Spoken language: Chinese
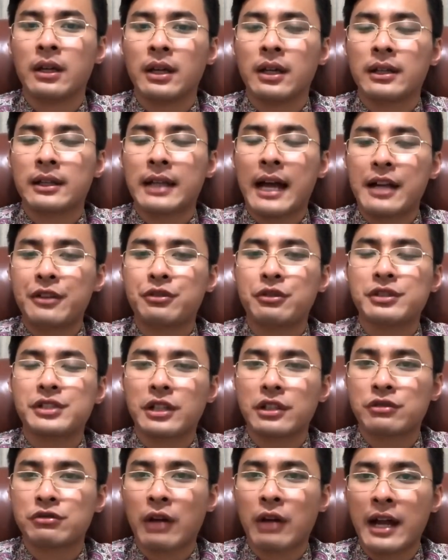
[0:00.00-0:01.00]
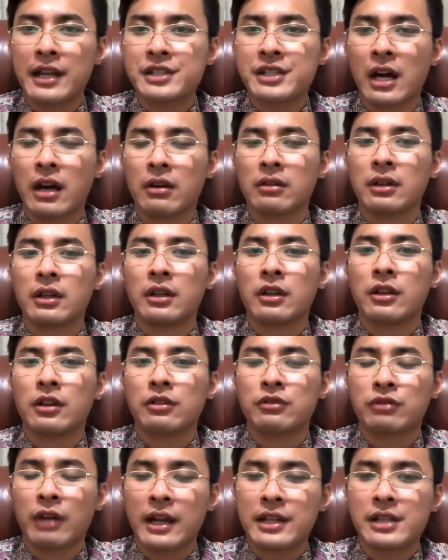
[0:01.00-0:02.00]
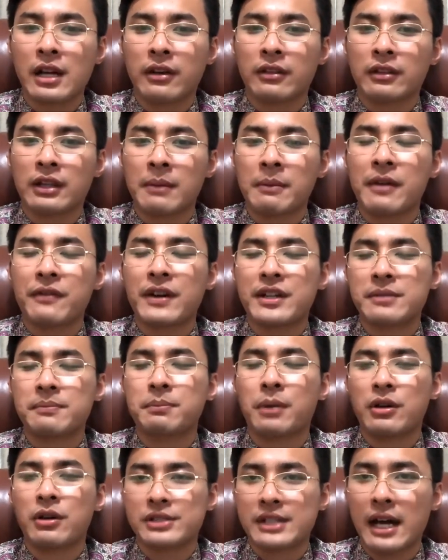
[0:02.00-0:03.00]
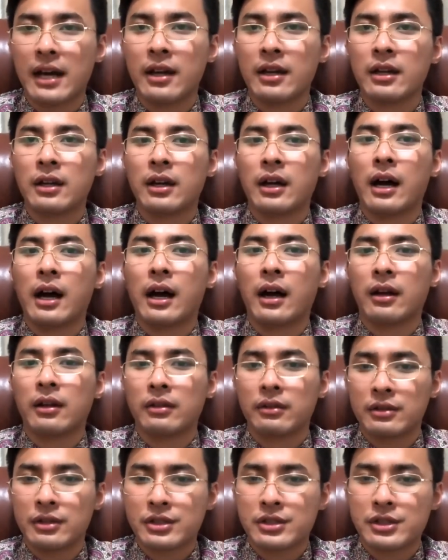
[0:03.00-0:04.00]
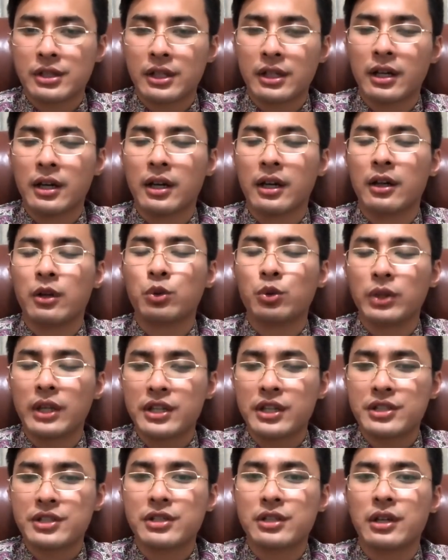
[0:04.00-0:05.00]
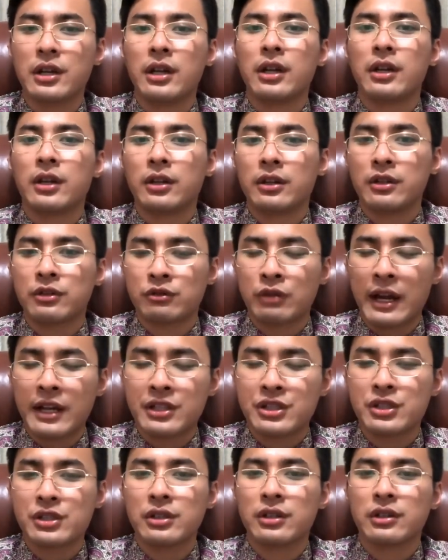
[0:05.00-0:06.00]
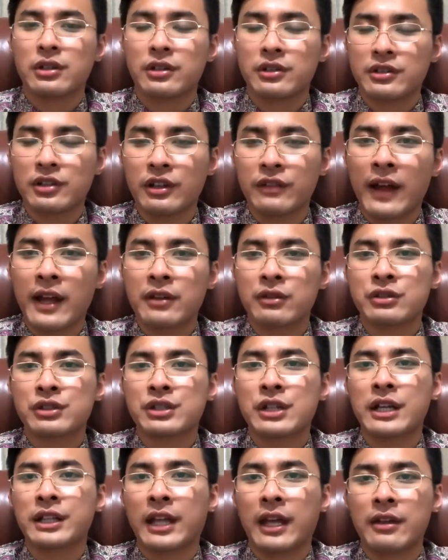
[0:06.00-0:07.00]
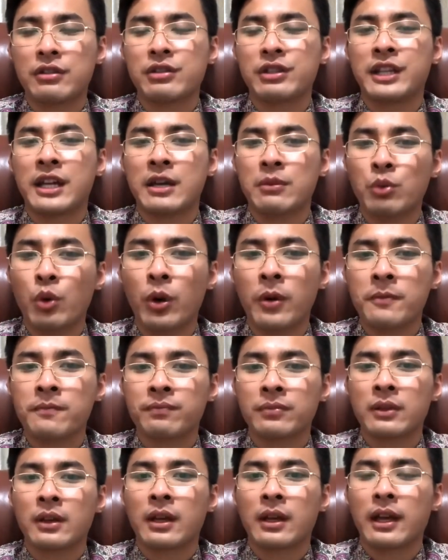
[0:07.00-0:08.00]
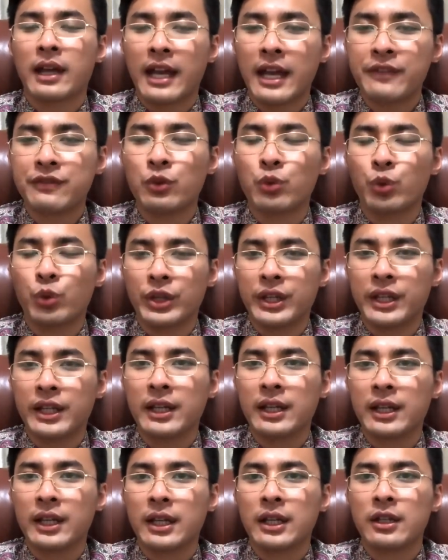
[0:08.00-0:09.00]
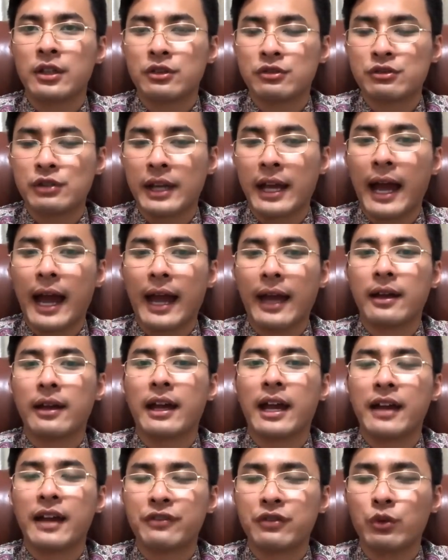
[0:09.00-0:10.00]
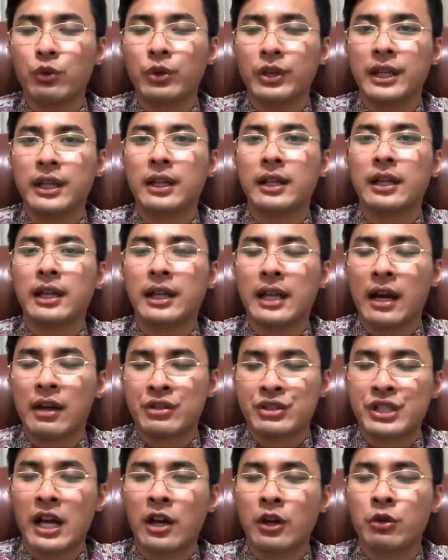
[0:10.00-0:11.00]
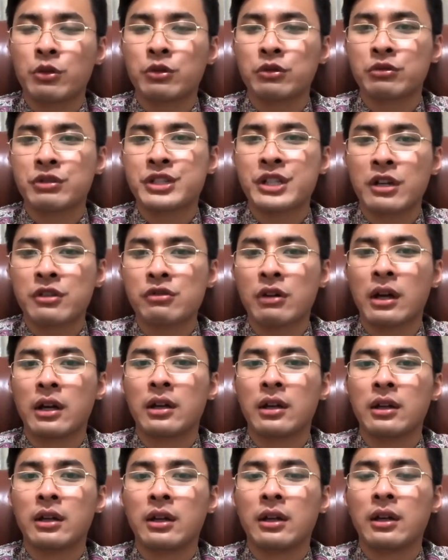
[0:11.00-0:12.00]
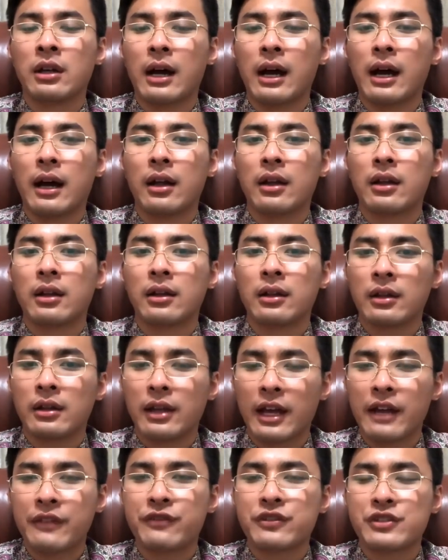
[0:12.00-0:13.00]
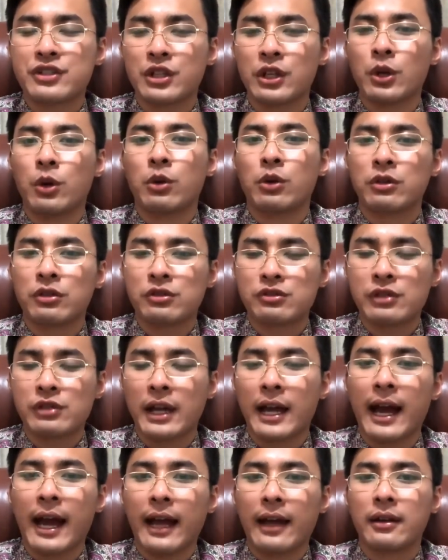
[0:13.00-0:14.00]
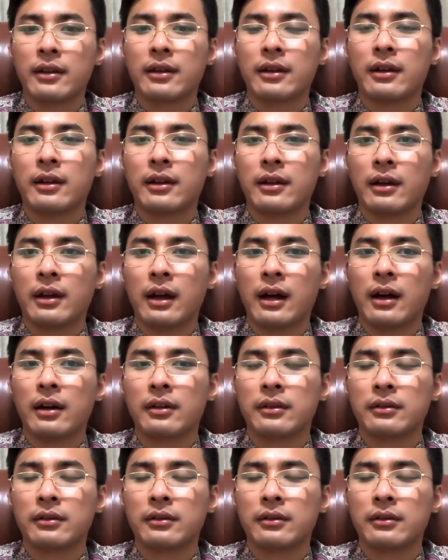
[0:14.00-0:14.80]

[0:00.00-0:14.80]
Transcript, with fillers: 他去这个船厂，船厂他妈发生爆炸啊，这个陆列式船只侧翻，差点淹没。F 五一坠海，F 五一两架空中相撞，啊，F 十六坠海，啊，